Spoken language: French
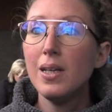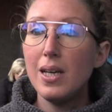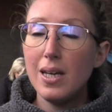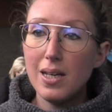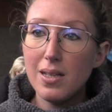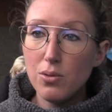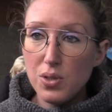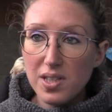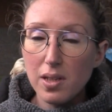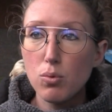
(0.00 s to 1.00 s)
et
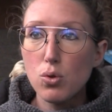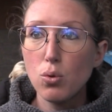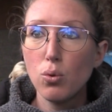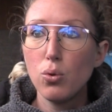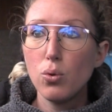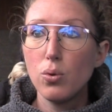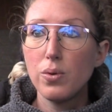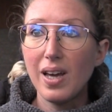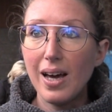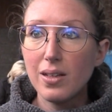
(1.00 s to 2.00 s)
distribution de
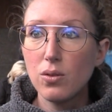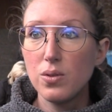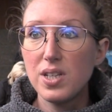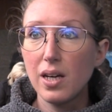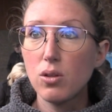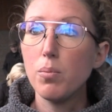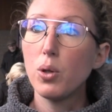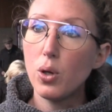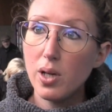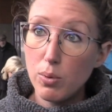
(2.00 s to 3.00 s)
tracts directement
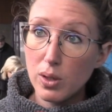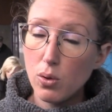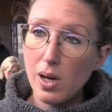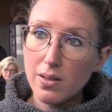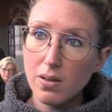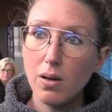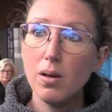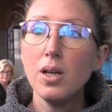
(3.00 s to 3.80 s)
dans les boîtes aux lettres